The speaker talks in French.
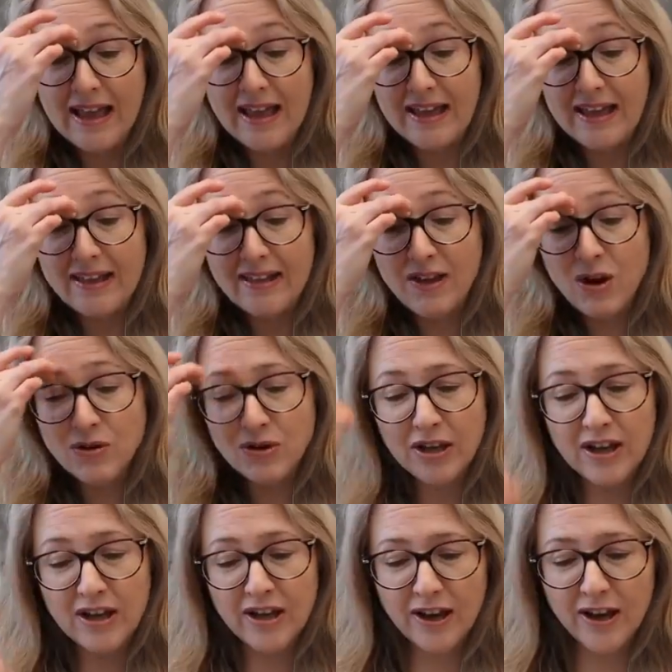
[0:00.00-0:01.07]
Et donc,
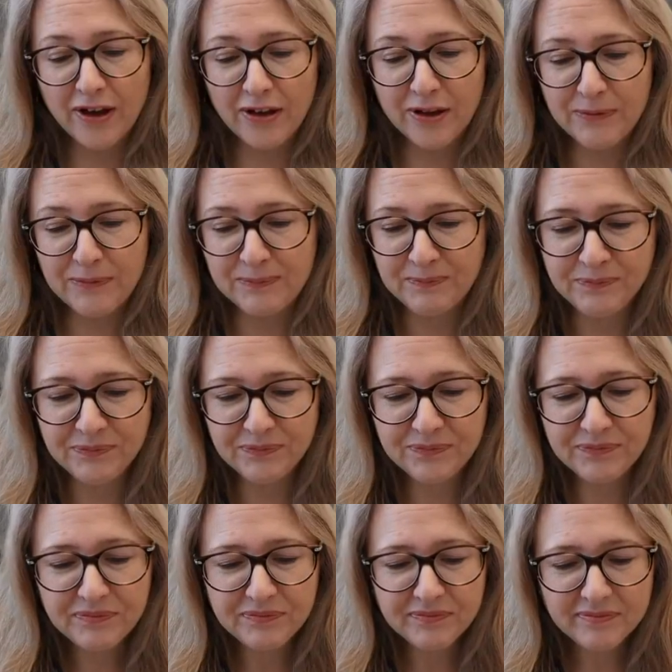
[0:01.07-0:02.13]

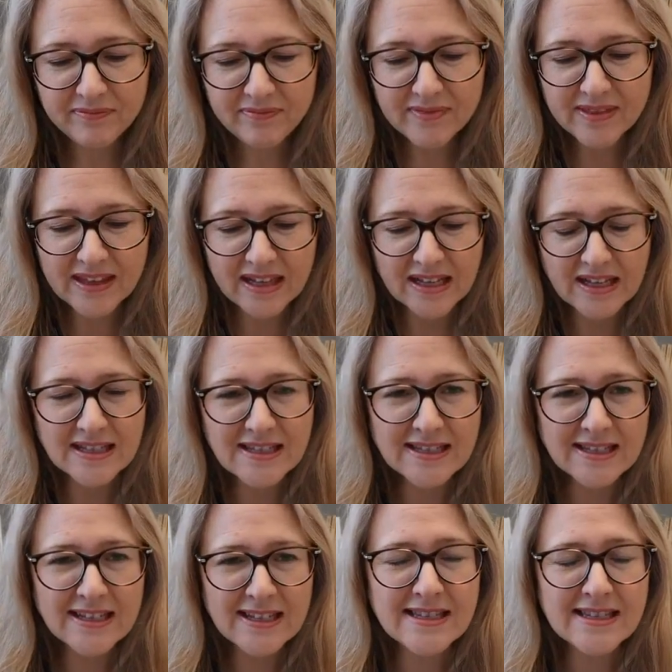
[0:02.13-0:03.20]

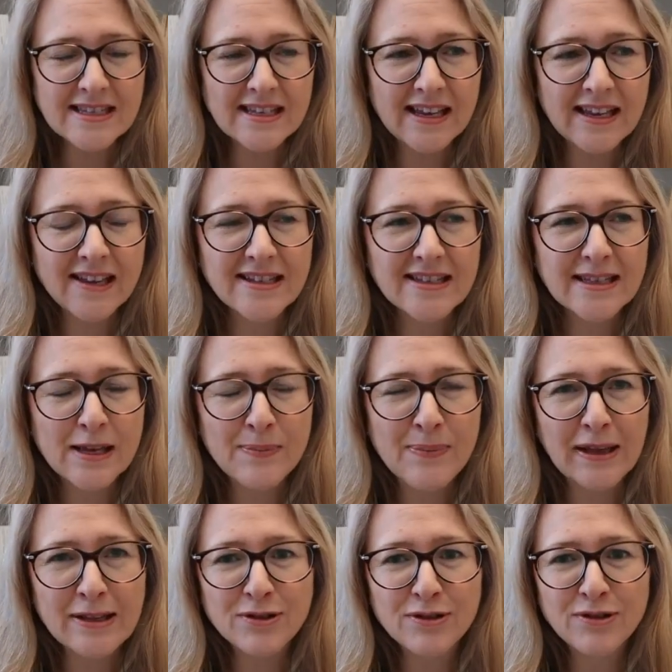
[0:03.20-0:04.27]
ce, qui est,
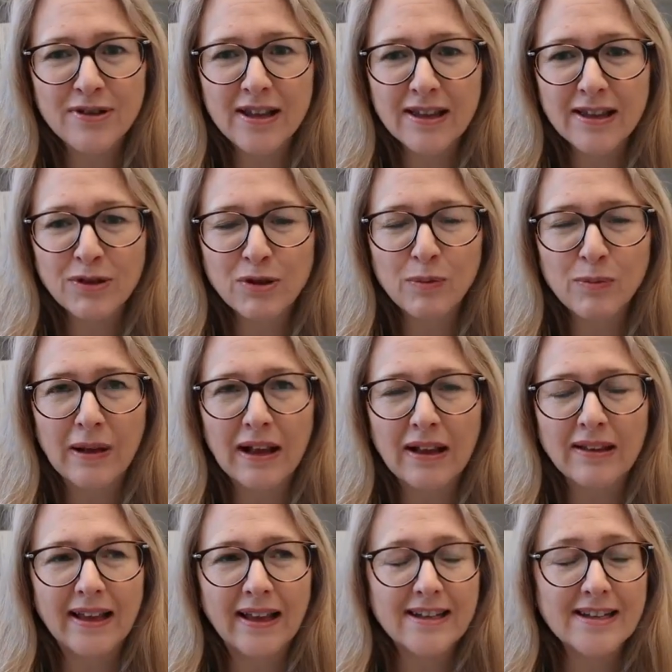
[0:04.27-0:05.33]
particulier quand on parle
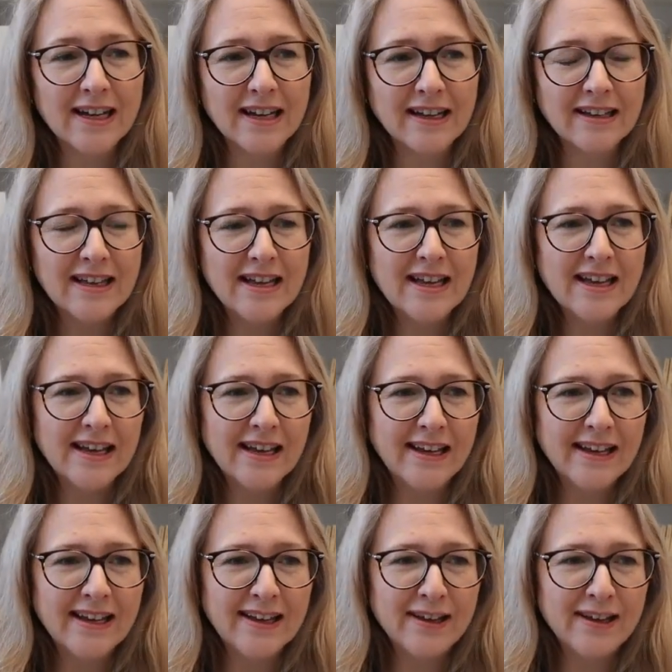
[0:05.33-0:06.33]
d'argent, et,